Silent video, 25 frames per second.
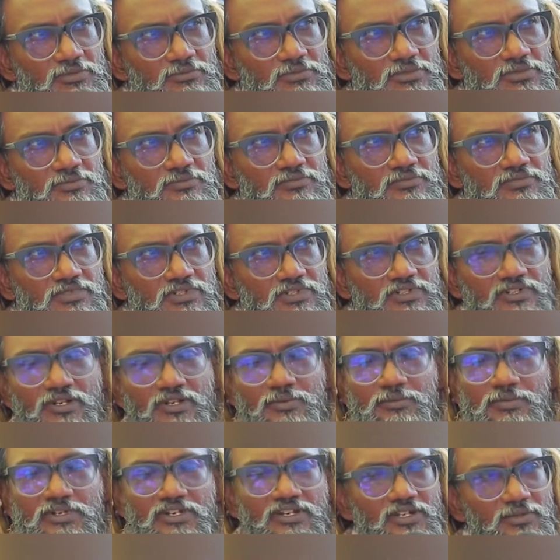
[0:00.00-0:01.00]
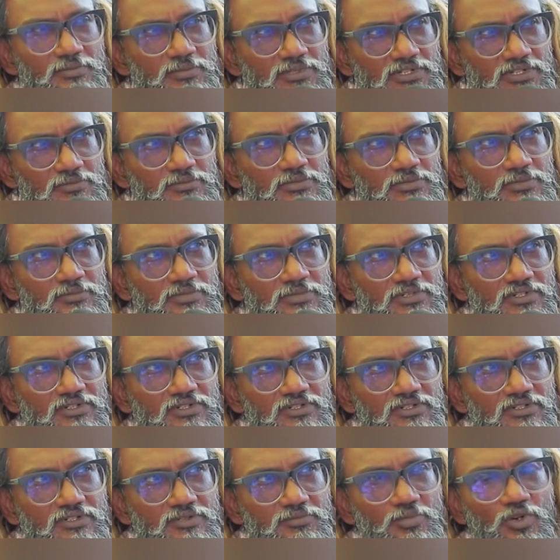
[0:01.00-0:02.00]
మినిమం ఇంటర్మీడియట్ మినిమం
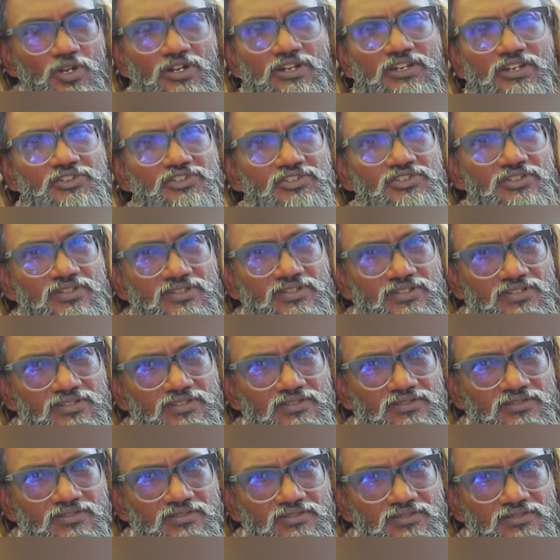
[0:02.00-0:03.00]
అని పాలిటీషియన్స్కి